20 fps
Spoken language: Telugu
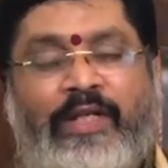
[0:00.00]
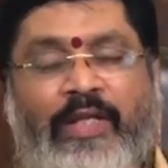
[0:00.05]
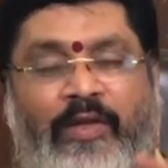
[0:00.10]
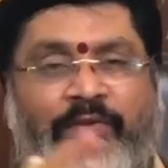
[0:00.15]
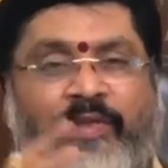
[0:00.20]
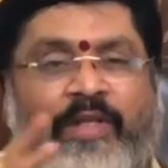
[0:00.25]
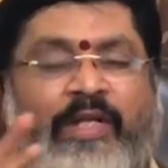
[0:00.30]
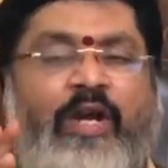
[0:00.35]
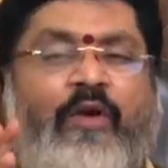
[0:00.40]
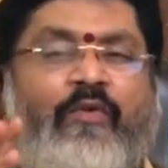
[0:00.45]
ఈ
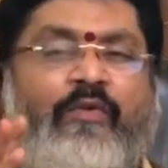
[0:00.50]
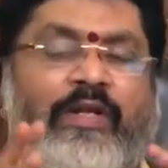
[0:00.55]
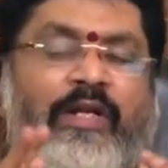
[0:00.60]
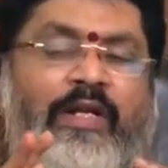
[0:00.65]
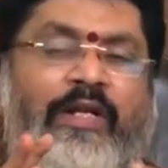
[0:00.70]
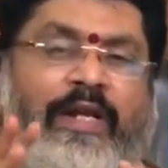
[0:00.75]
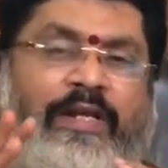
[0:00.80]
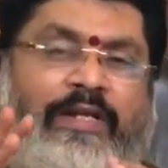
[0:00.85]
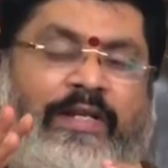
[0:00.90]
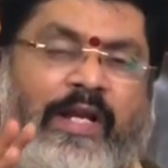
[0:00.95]
విధంగా ఉన్న
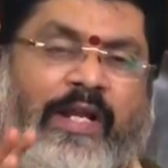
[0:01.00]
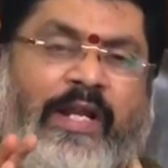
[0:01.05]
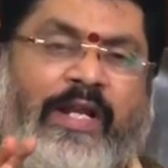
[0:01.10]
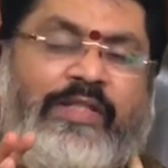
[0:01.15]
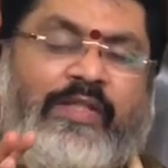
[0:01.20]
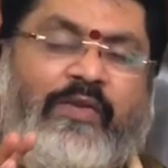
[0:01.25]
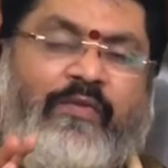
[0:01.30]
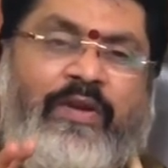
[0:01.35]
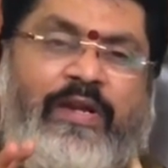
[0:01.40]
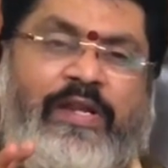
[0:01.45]

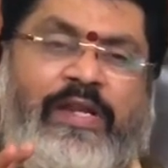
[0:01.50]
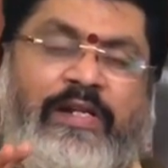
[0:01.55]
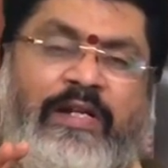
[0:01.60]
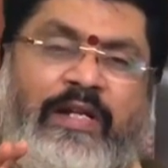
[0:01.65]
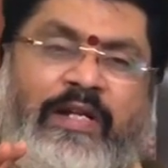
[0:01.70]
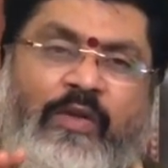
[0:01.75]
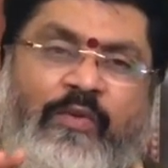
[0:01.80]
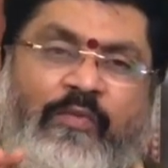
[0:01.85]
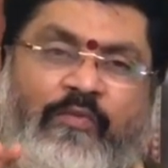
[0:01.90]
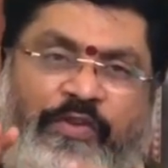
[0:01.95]
కన్యారాశి వారు
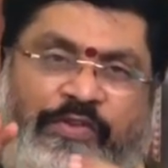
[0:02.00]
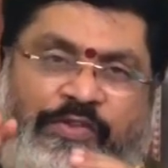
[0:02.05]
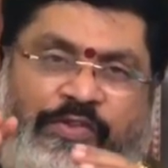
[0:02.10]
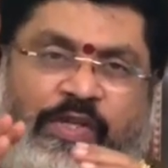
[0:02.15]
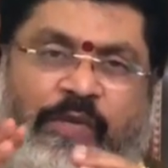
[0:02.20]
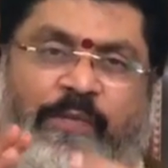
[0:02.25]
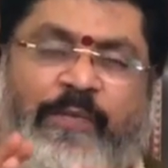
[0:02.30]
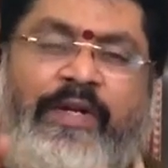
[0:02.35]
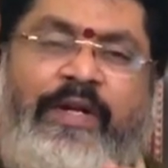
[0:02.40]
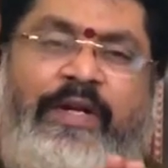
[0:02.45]
ఏంటంటే
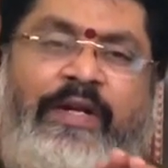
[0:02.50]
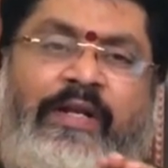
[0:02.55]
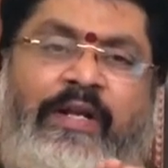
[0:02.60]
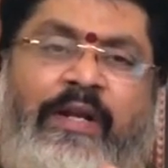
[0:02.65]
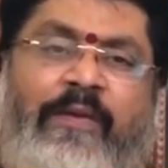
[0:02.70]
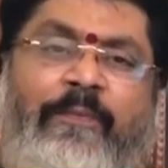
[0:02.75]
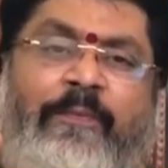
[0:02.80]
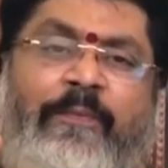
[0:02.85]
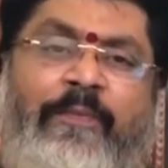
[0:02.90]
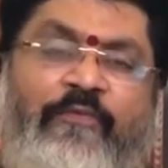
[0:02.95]
ఫస్ట్ ఇమ్మీడియట్గా